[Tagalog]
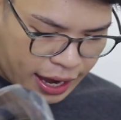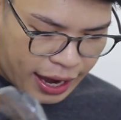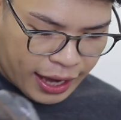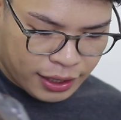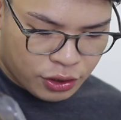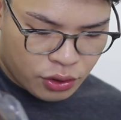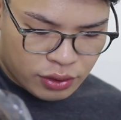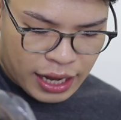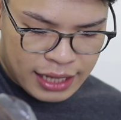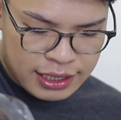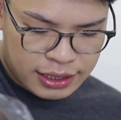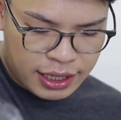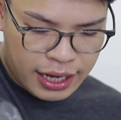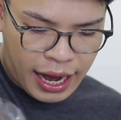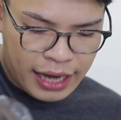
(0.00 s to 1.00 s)
And yung
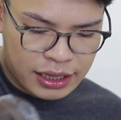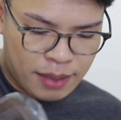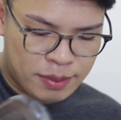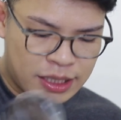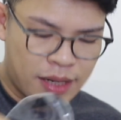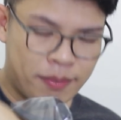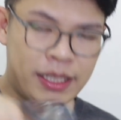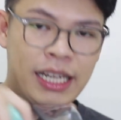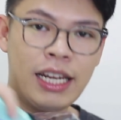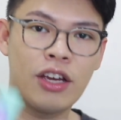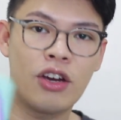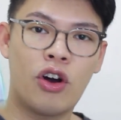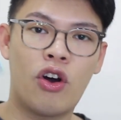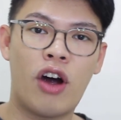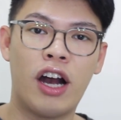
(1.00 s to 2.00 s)
last three items na
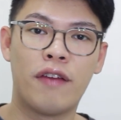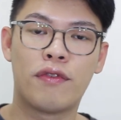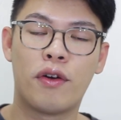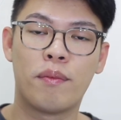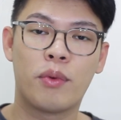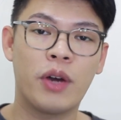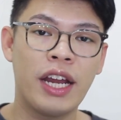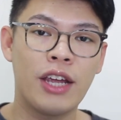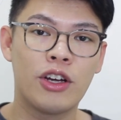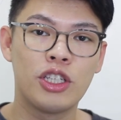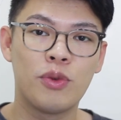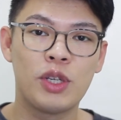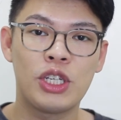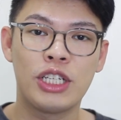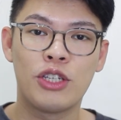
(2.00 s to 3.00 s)
binili ko are from
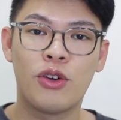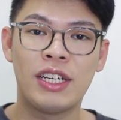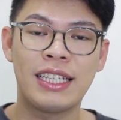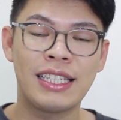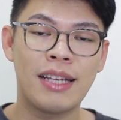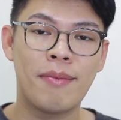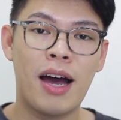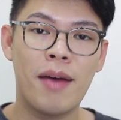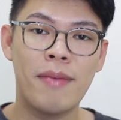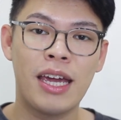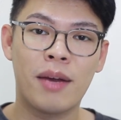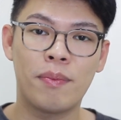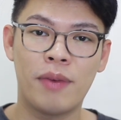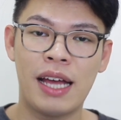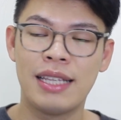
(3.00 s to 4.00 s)
Crayons, which is yung isa sa mga
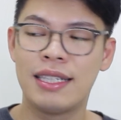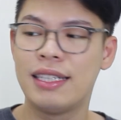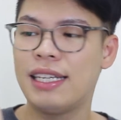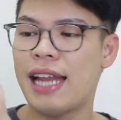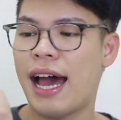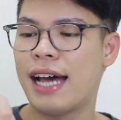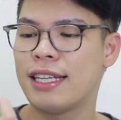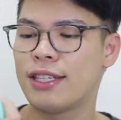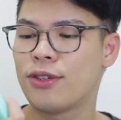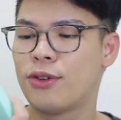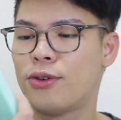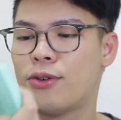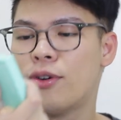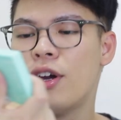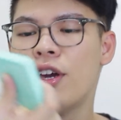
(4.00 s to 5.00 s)
makeup brands nila.
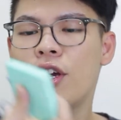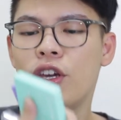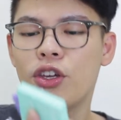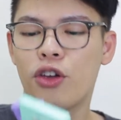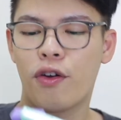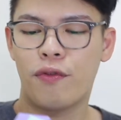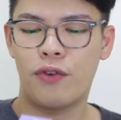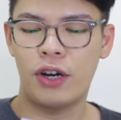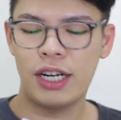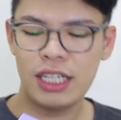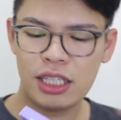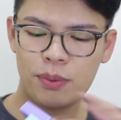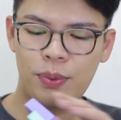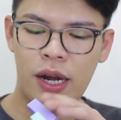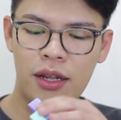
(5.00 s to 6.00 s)
So, yung
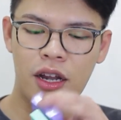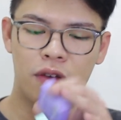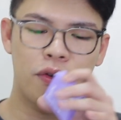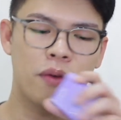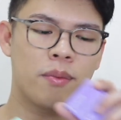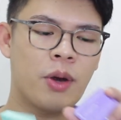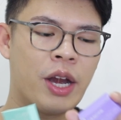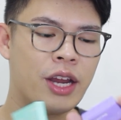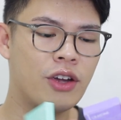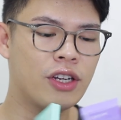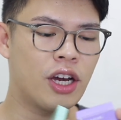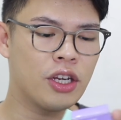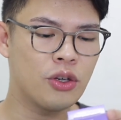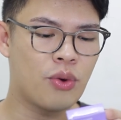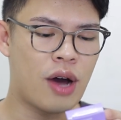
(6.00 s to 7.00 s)
first product from Crayon
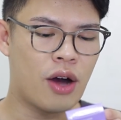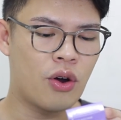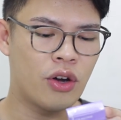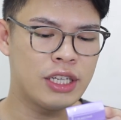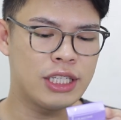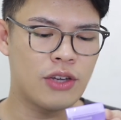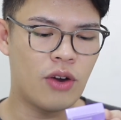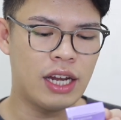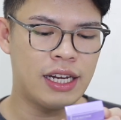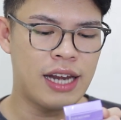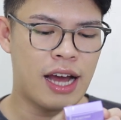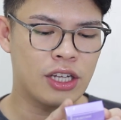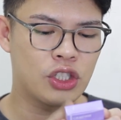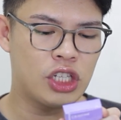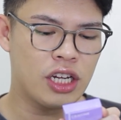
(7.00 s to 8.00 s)
na kinuha ko is yung
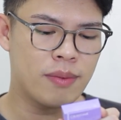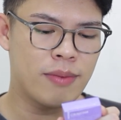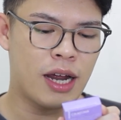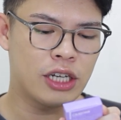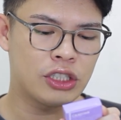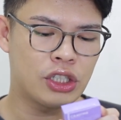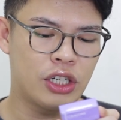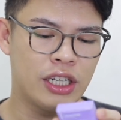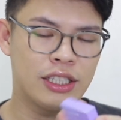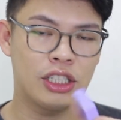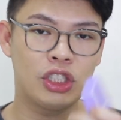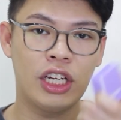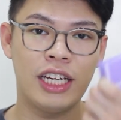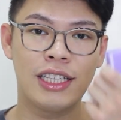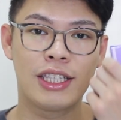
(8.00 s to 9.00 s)
kanilang cheek blusher in the
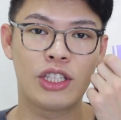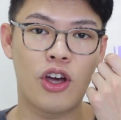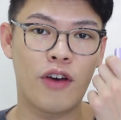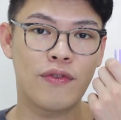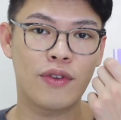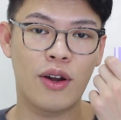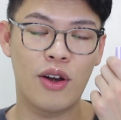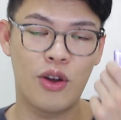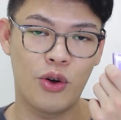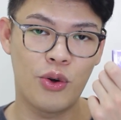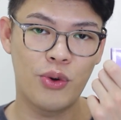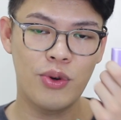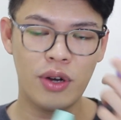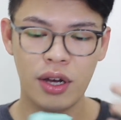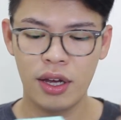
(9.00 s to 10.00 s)
shade Soft
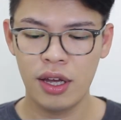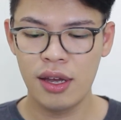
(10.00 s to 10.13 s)
Glow.